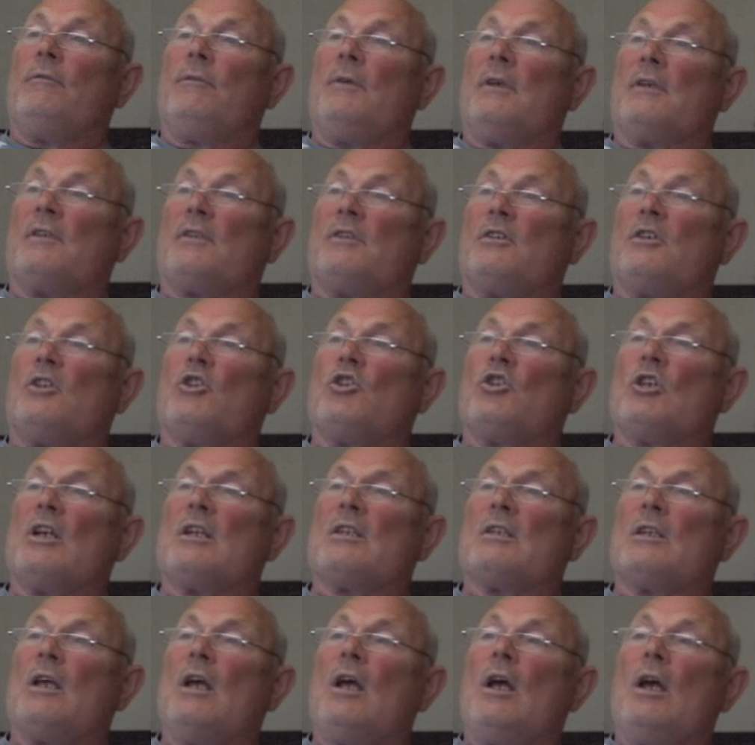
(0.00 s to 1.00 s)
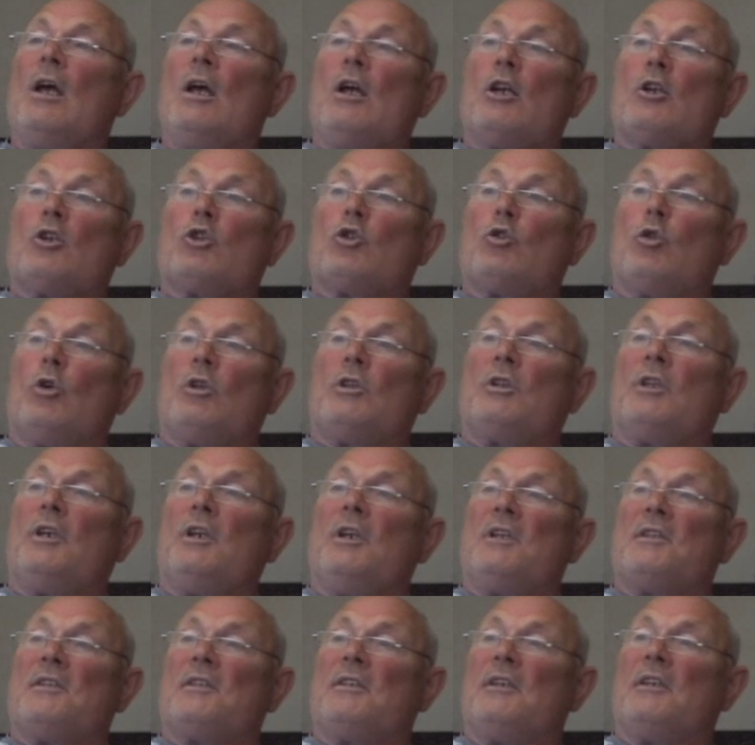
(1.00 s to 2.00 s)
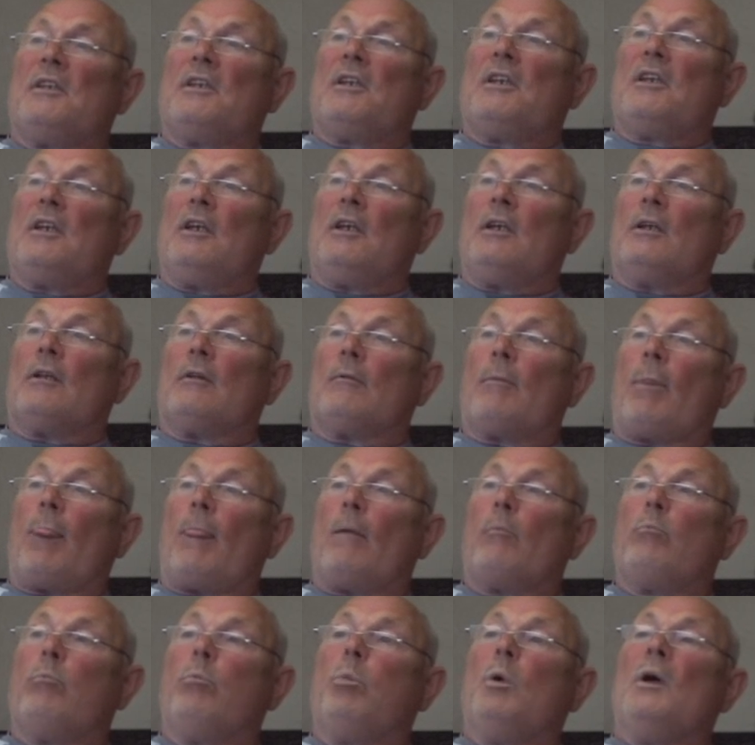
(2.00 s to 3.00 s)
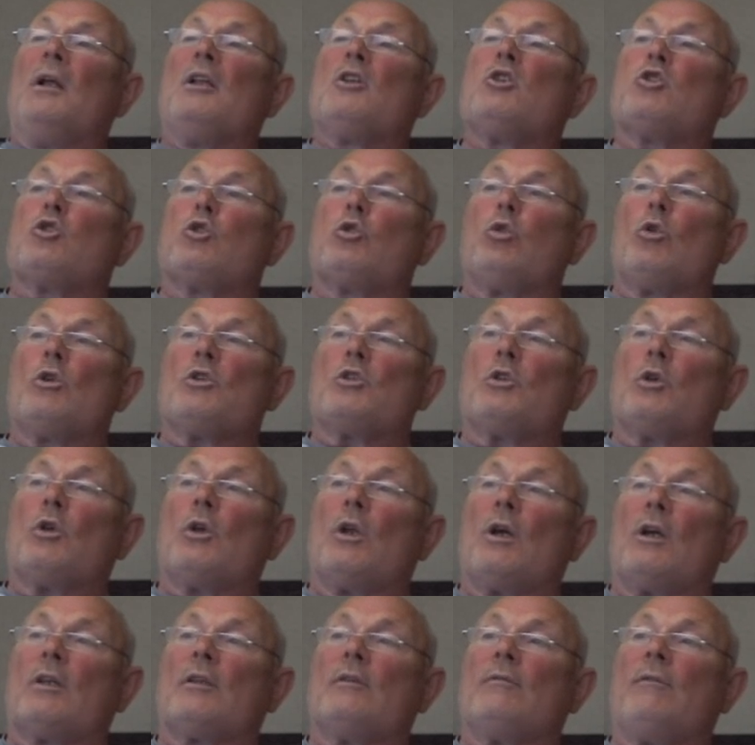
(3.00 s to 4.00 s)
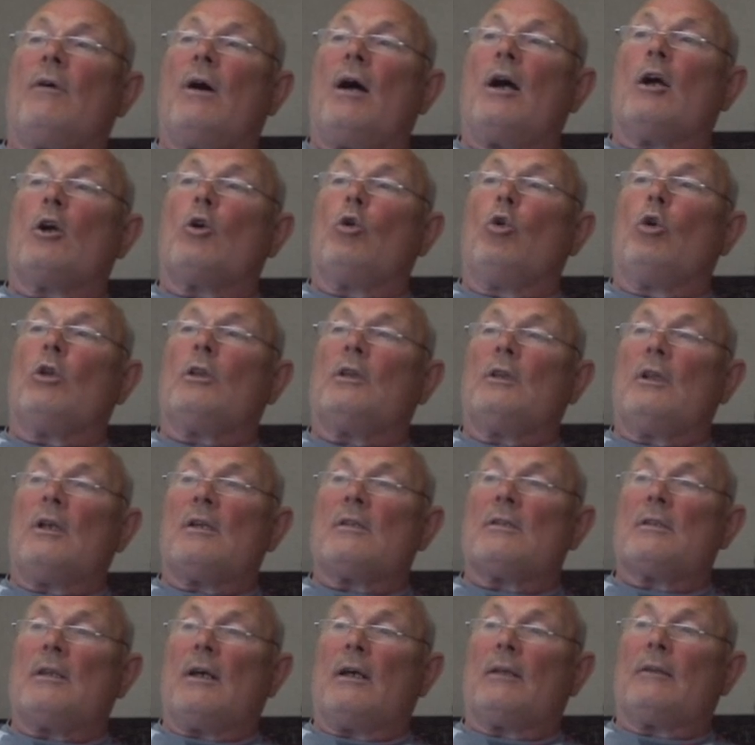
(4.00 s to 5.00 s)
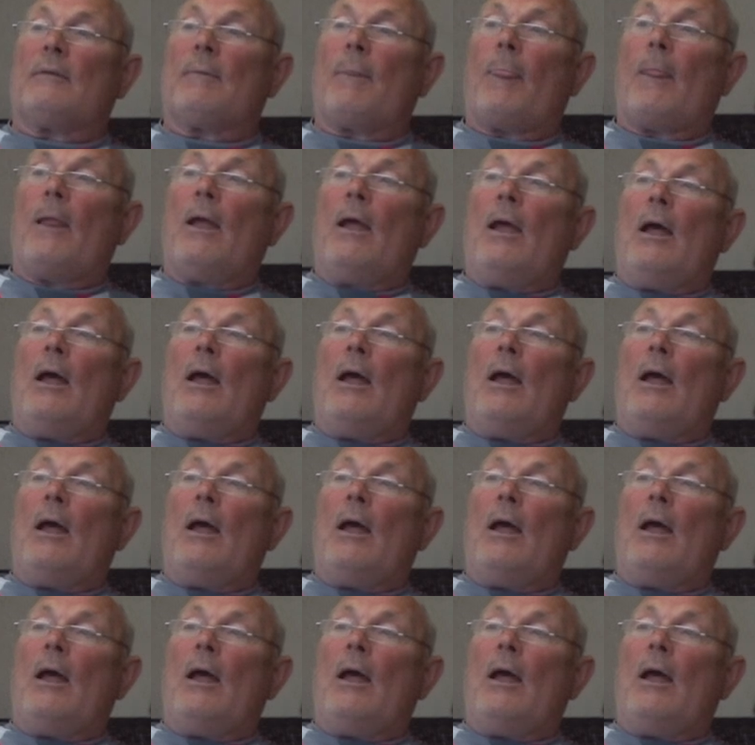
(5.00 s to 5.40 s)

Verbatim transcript: вес. Сейчас 130 кил. Был 142 год назад.